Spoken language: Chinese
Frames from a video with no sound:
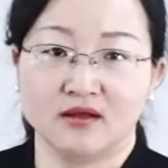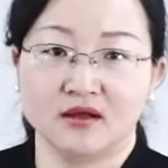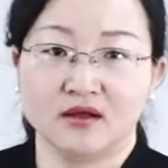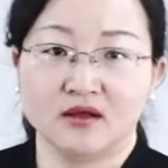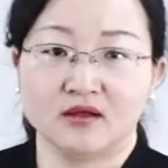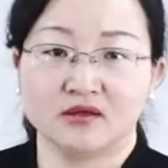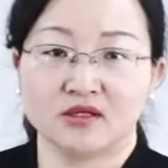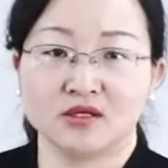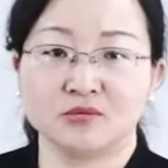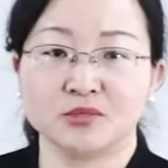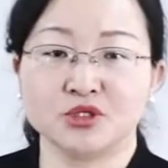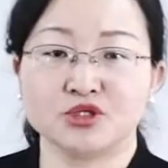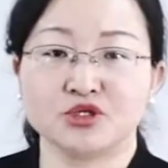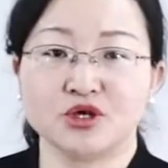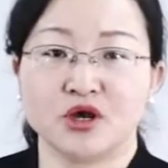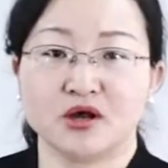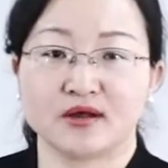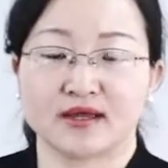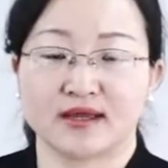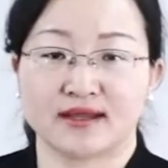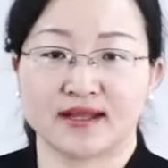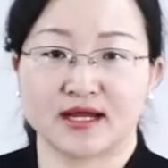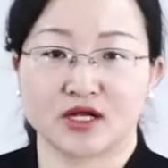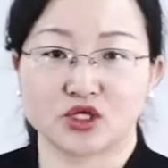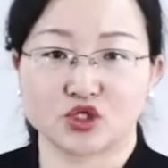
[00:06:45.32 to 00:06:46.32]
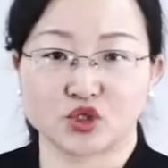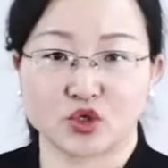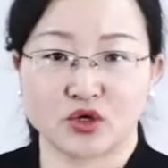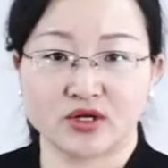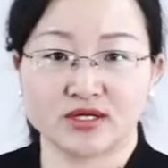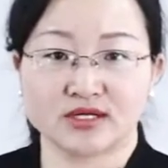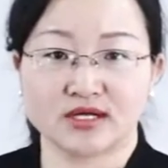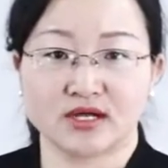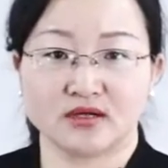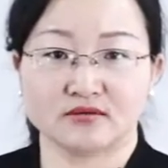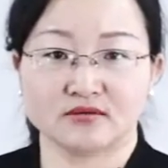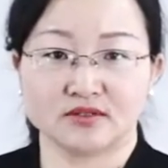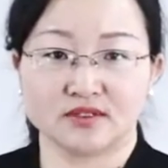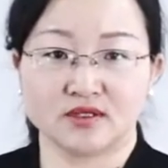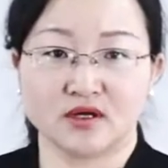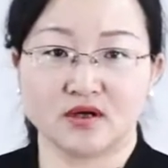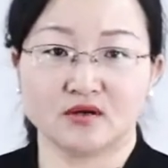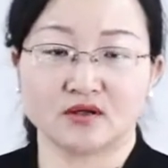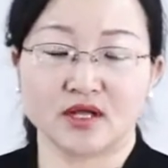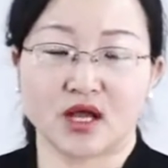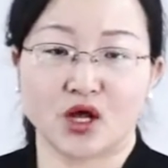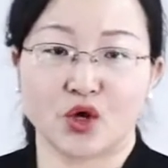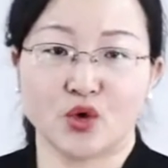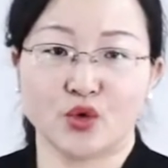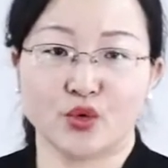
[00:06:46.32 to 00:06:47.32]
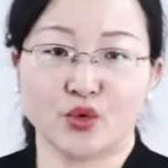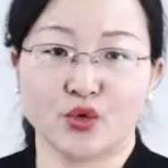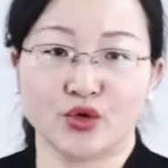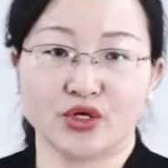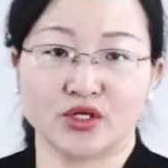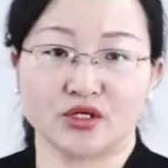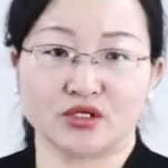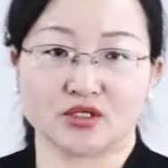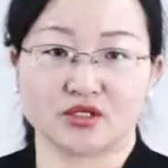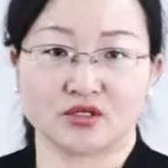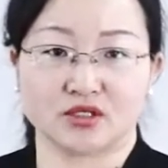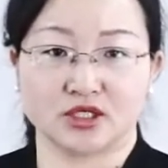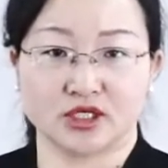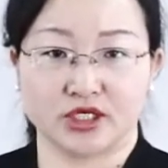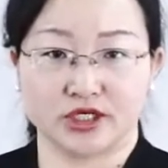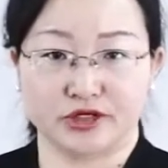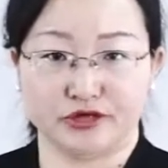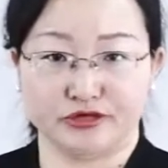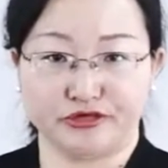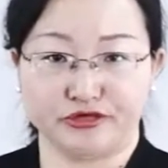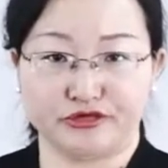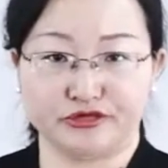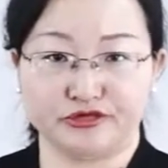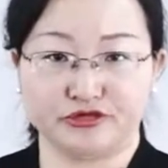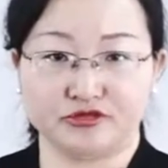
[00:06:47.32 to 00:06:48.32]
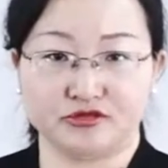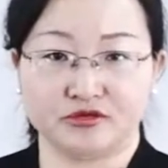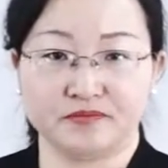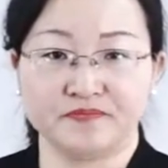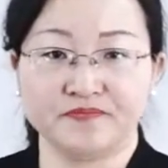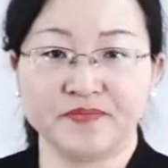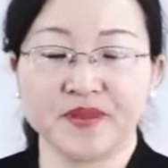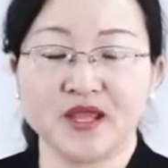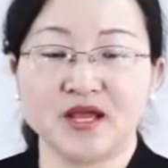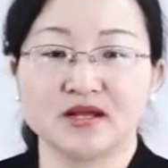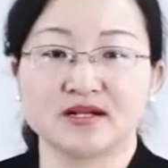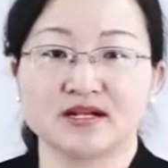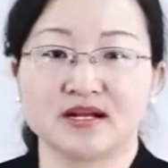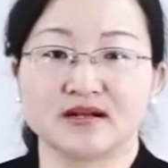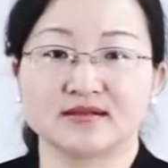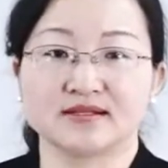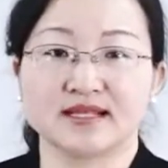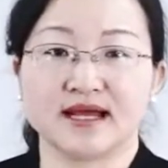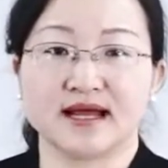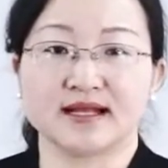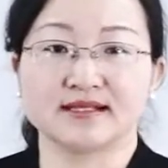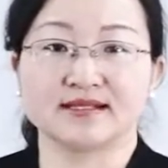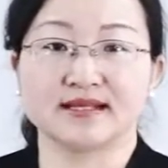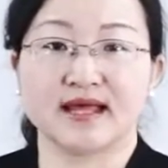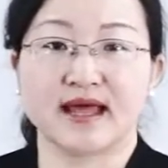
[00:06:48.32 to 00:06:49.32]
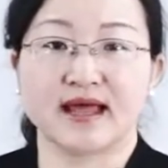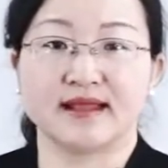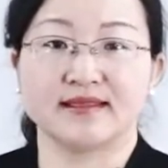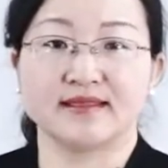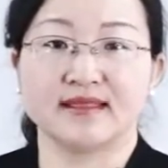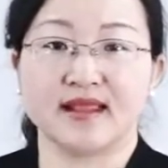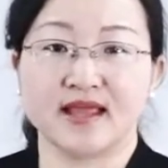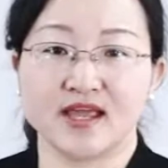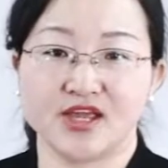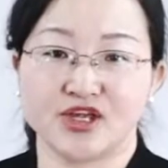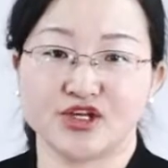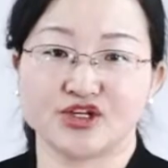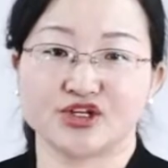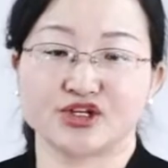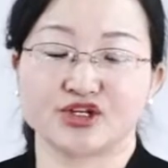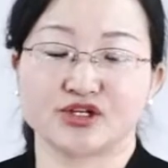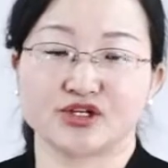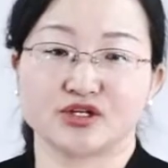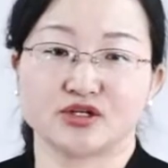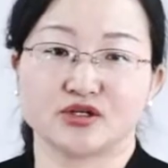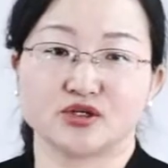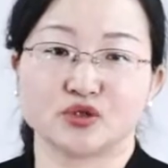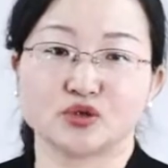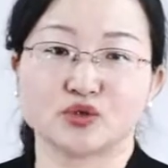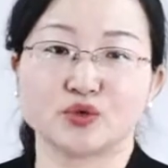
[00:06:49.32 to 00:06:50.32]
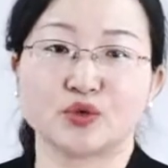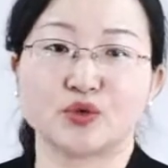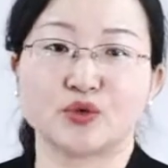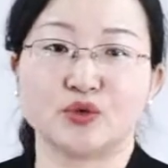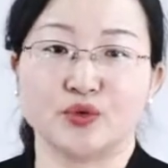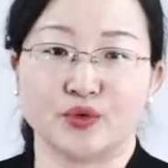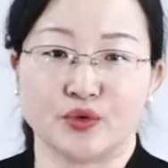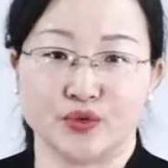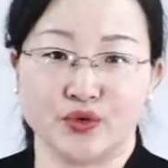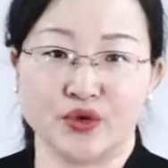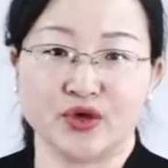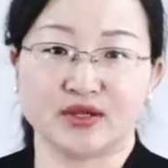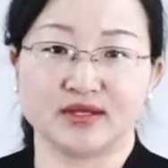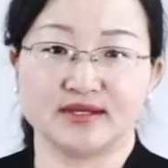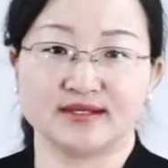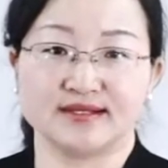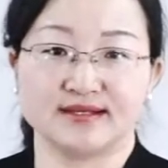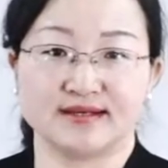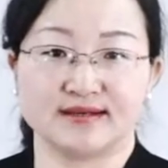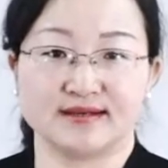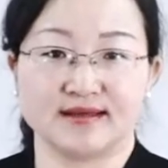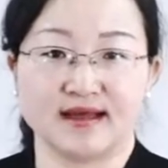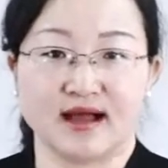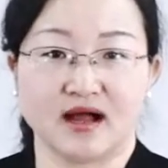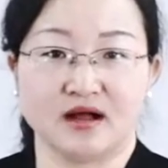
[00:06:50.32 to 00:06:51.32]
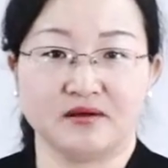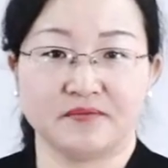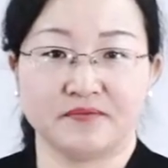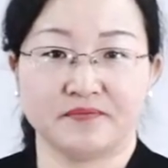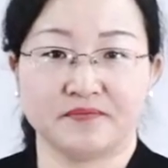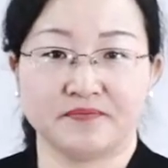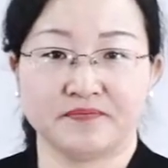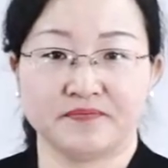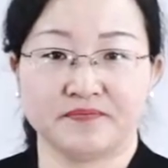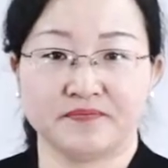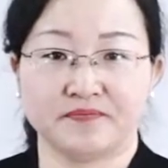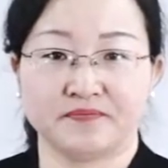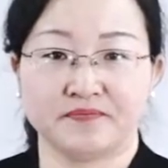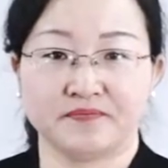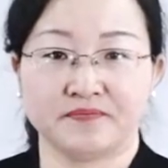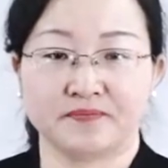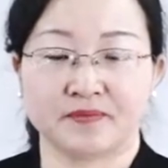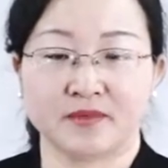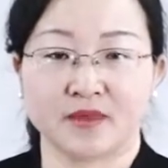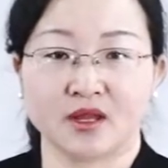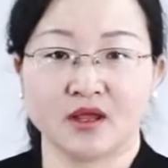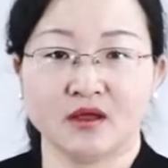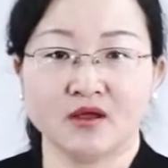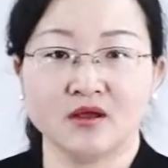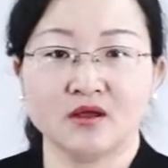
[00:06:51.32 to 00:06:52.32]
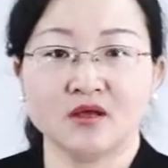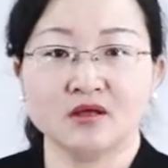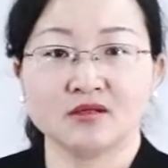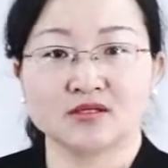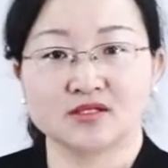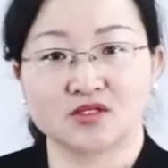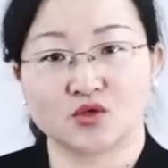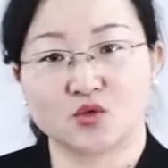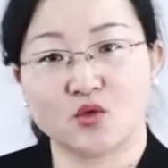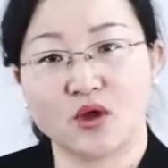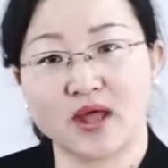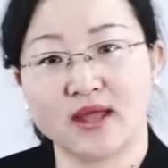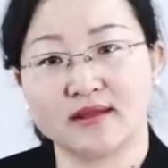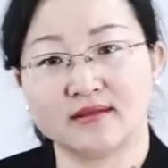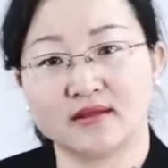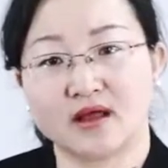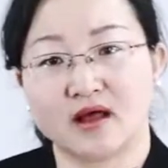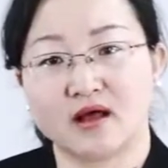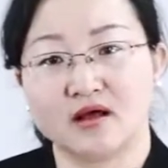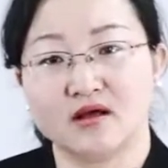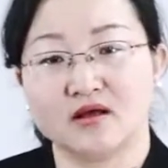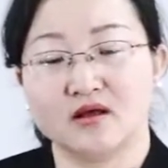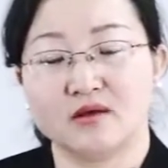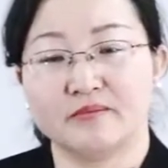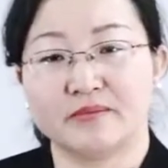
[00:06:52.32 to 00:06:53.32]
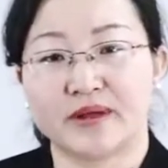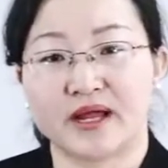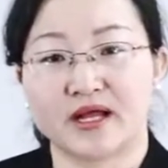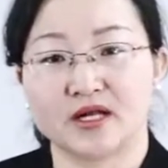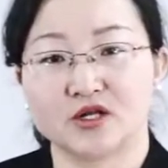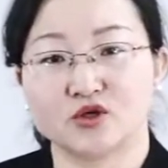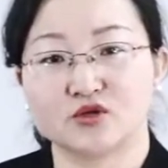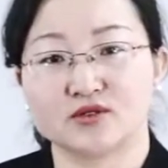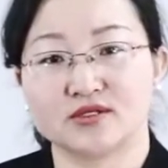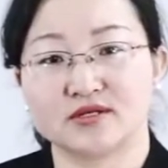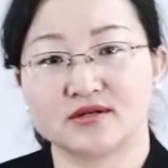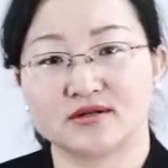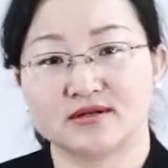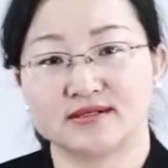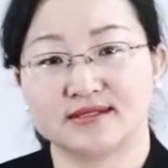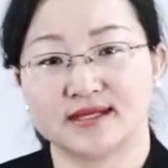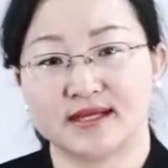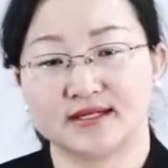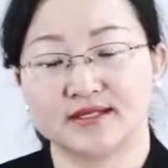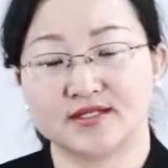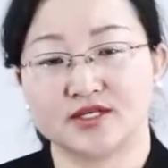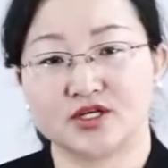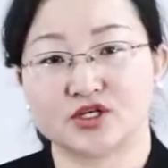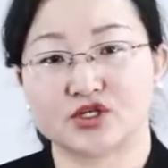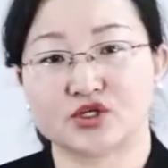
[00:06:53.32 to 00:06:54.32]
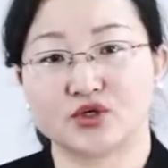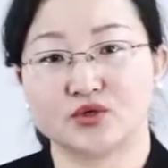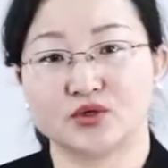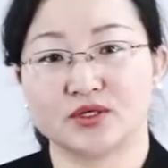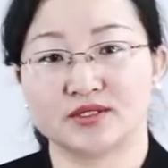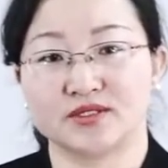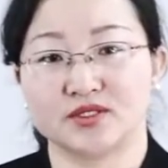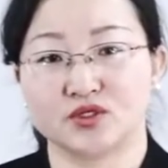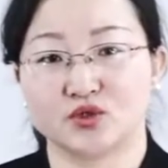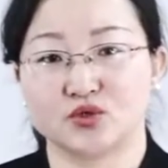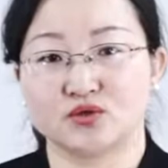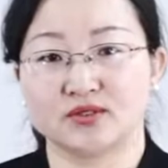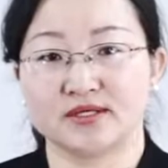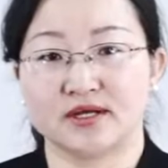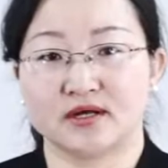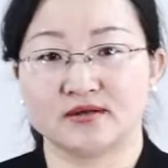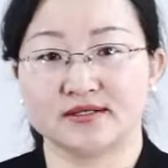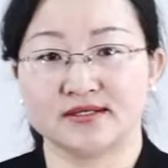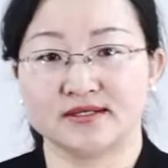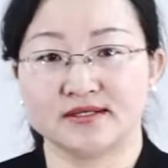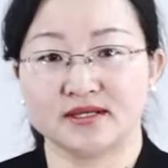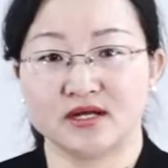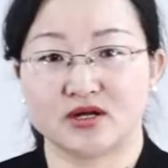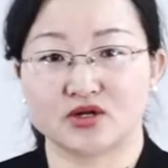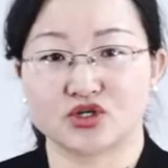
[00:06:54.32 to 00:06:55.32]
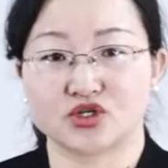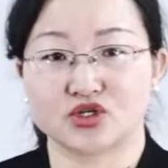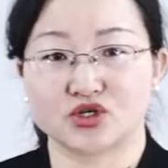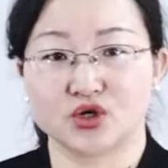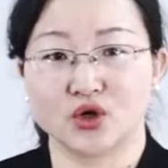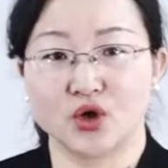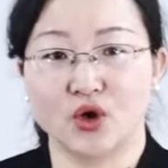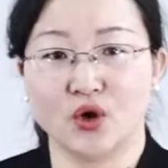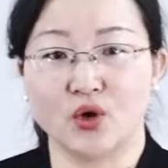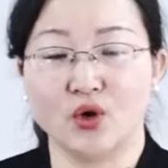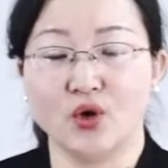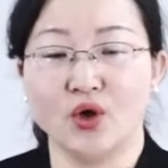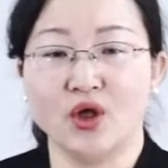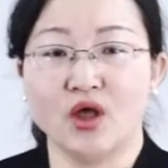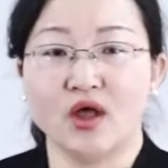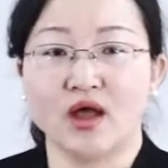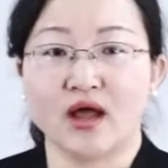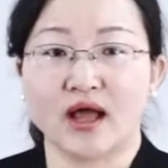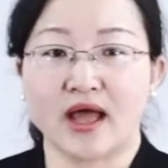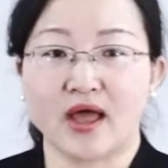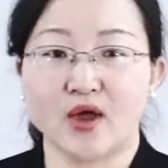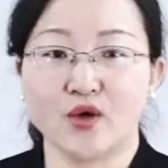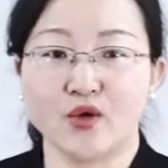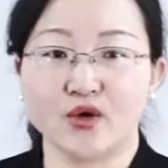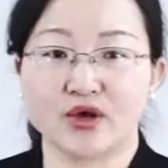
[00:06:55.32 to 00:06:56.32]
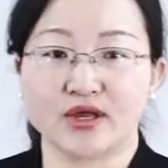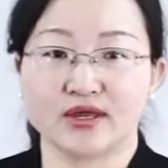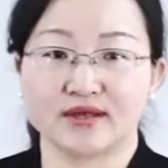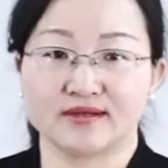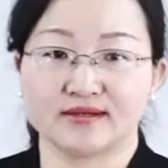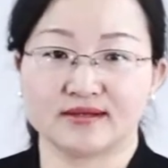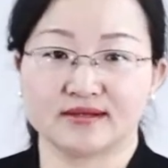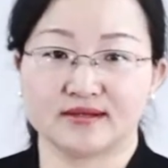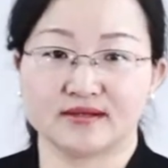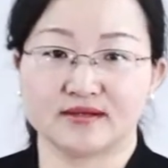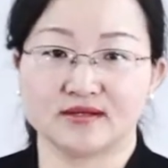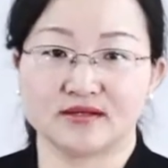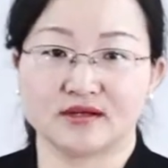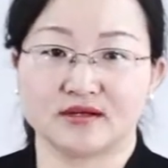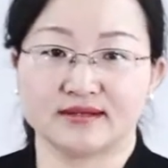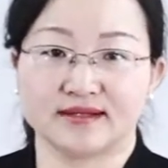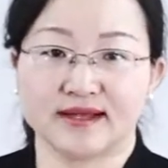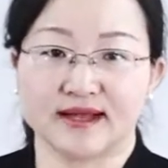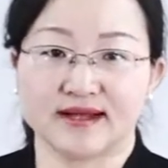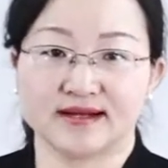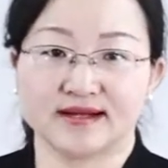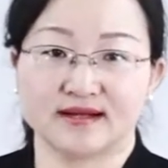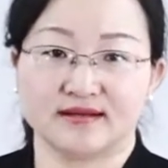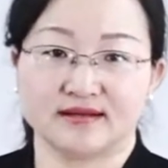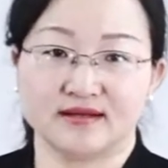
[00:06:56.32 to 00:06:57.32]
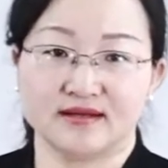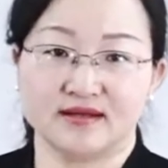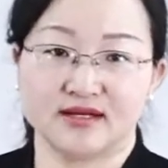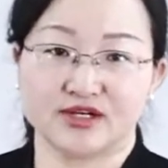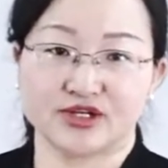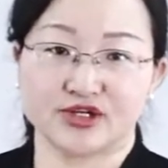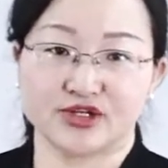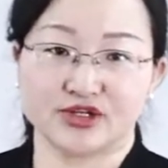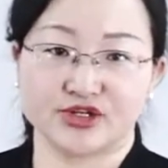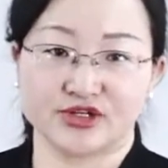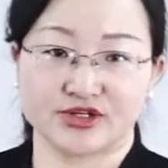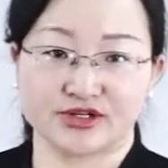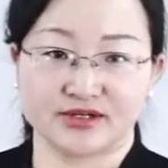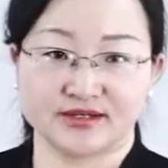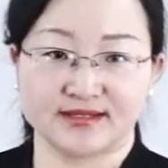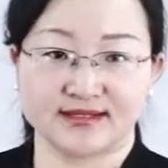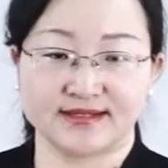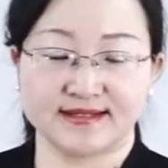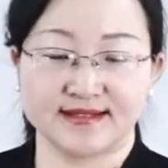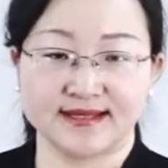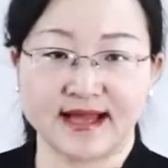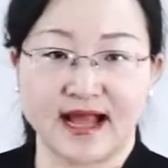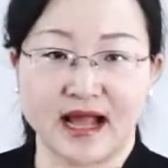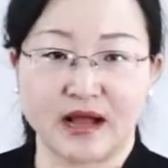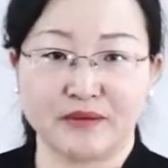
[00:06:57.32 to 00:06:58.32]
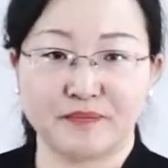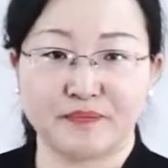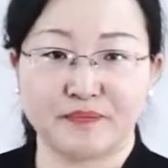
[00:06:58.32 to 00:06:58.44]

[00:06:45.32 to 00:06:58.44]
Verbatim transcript: 那么就要给她穿上教堂婚礼时的礼服，让她在那一世做永远的新娘。此外呢，白俄罗斯人在接受了基督教信仰之后，还会给死者戴上贴身的十字架，